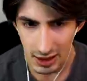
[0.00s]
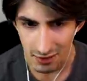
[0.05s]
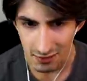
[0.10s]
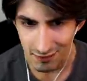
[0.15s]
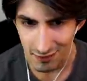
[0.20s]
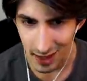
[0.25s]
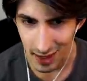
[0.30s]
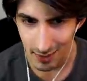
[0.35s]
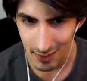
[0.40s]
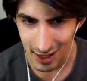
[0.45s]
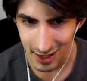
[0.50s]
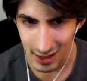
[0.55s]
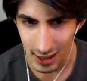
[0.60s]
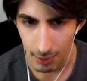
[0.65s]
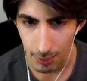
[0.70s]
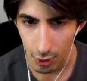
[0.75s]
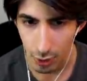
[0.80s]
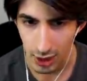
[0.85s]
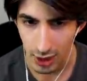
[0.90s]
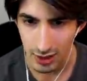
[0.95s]
veramente
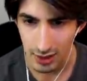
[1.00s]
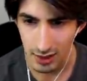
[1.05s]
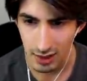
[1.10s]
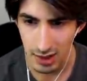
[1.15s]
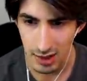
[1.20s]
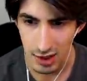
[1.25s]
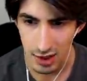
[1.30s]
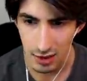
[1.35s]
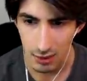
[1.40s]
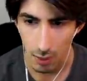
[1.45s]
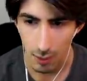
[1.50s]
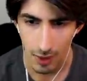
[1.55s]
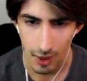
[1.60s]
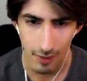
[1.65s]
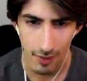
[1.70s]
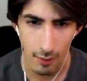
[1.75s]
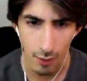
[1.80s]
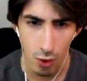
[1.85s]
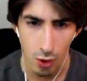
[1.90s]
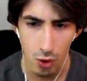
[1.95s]
potentissimo. Poi abbiamo